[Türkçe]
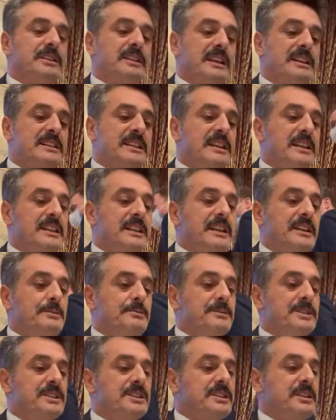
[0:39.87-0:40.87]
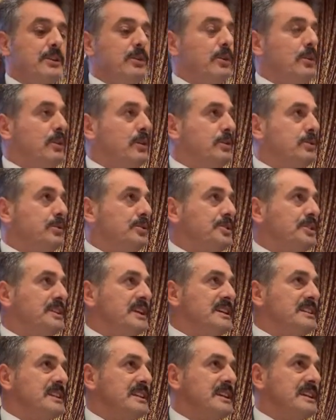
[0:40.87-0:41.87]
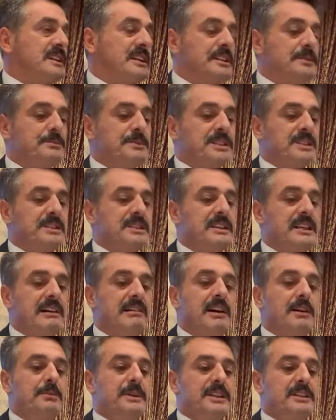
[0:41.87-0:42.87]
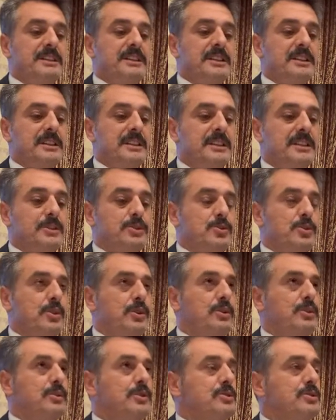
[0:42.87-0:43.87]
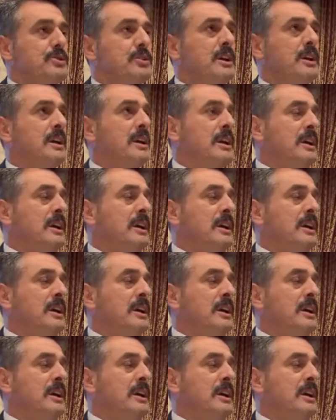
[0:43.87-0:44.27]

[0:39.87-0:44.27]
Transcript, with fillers: desteklerimiz olduğunu, desteklerimizin devam ettiğini söylüyoruz.